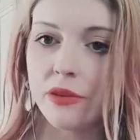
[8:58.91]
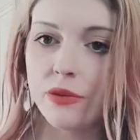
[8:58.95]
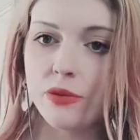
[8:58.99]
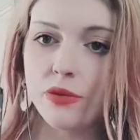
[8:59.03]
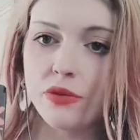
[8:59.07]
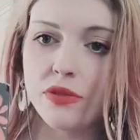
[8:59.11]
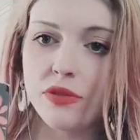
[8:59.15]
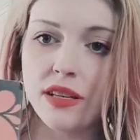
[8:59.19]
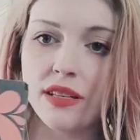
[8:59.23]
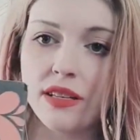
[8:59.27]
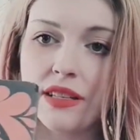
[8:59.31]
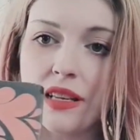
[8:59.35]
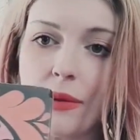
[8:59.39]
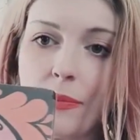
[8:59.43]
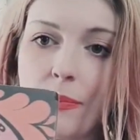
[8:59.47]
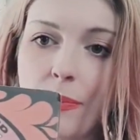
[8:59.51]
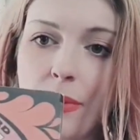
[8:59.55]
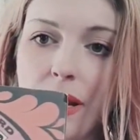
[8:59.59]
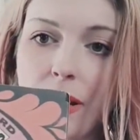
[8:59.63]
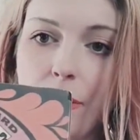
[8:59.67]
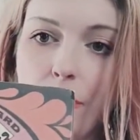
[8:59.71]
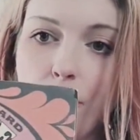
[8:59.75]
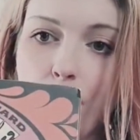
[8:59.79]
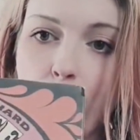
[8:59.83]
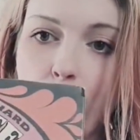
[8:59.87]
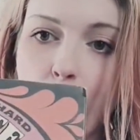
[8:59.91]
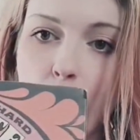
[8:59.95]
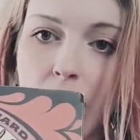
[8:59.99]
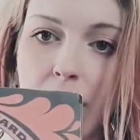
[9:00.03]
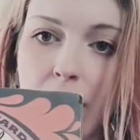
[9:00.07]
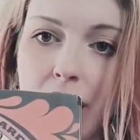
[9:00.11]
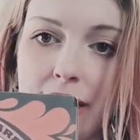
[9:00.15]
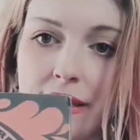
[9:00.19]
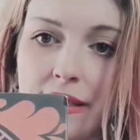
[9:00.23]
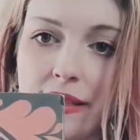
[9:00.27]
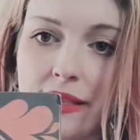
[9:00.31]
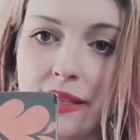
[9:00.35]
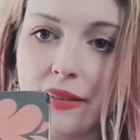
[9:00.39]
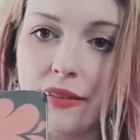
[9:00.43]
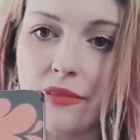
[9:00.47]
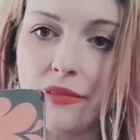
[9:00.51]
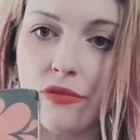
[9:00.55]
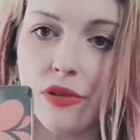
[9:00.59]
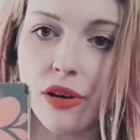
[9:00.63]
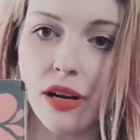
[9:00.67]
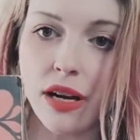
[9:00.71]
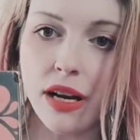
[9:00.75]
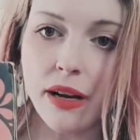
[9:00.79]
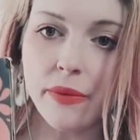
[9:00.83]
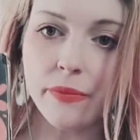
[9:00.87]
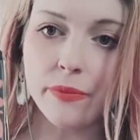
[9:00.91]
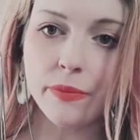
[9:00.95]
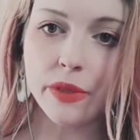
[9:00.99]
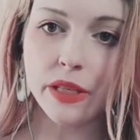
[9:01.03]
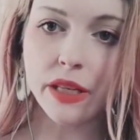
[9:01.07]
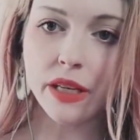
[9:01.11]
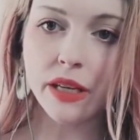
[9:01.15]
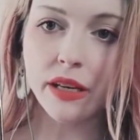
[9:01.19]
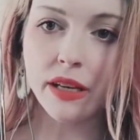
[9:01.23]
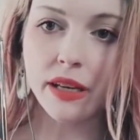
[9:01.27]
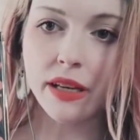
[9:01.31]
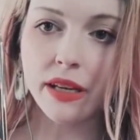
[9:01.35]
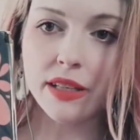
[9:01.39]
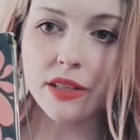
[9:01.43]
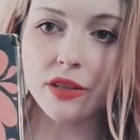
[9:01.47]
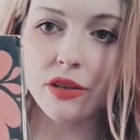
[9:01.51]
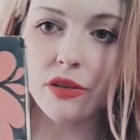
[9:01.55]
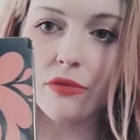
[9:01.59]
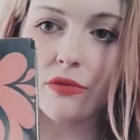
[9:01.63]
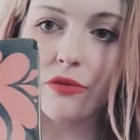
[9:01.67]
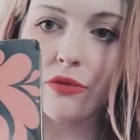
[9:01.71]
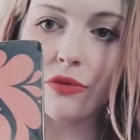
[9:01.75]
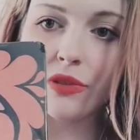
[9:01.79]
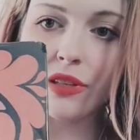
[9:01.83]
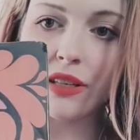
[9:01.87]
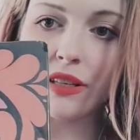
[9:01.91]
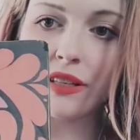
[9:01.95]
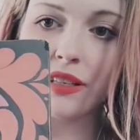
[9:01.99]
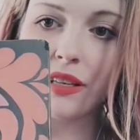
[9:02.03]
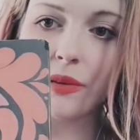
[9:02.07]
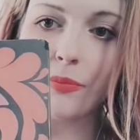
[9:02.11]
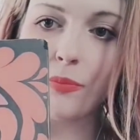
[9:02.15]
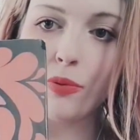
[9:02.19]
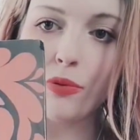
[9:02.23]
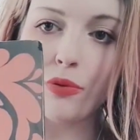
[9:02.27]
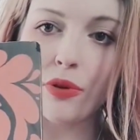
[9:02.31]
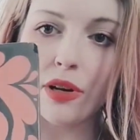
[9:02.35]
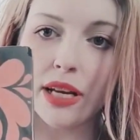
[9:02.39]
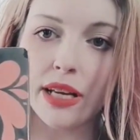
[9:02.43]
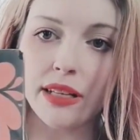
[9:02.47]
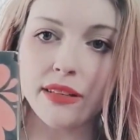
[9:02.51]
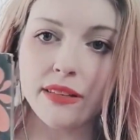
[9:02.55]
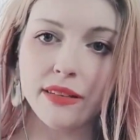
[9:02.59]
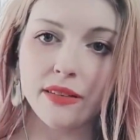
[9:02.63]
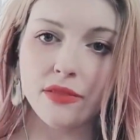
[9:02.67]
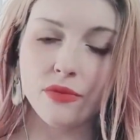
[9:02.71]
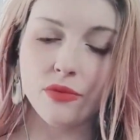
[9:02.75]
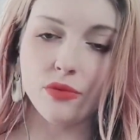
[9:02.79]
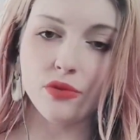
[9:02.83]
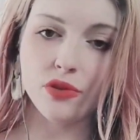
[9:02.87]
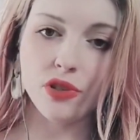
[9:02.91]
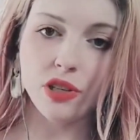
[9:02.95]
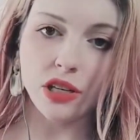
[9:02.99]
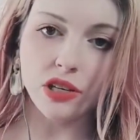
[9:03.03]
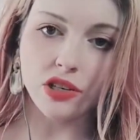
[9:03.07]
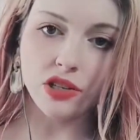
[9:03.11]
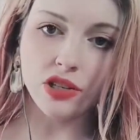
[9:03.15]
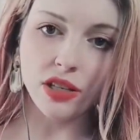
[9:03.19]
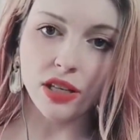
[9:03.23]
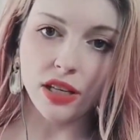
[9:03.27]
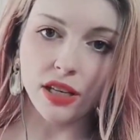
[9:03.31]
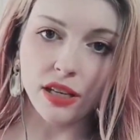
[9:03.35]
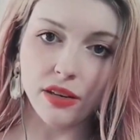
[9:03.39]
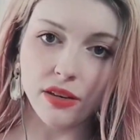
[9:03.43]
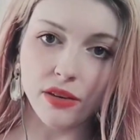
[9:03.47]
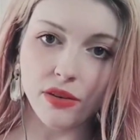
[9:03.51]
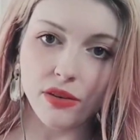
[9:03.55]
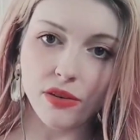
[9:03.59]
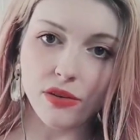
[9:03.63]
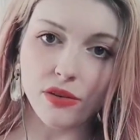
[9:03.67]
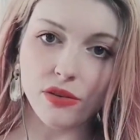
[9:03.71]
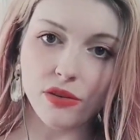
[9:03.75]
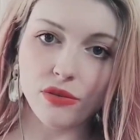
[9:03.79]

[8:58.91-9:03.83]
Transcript: Donc ça s'appelle Paulette, voilà. Est-ce que vous connaissez Paulette Donc j'ai acheté euh,